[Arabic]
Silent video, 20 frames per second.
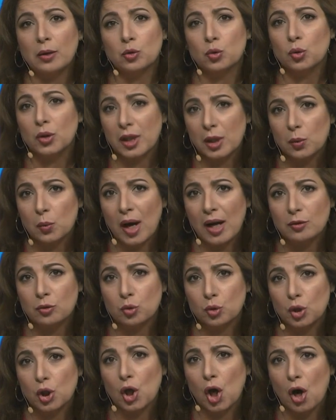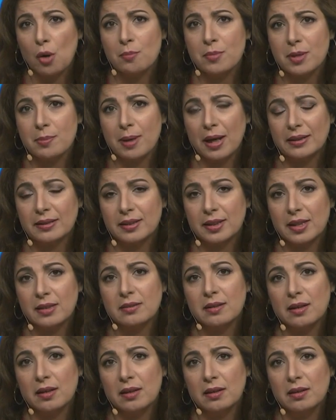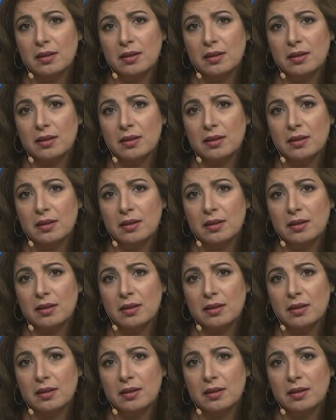طول الوقت طول العمر بعد كده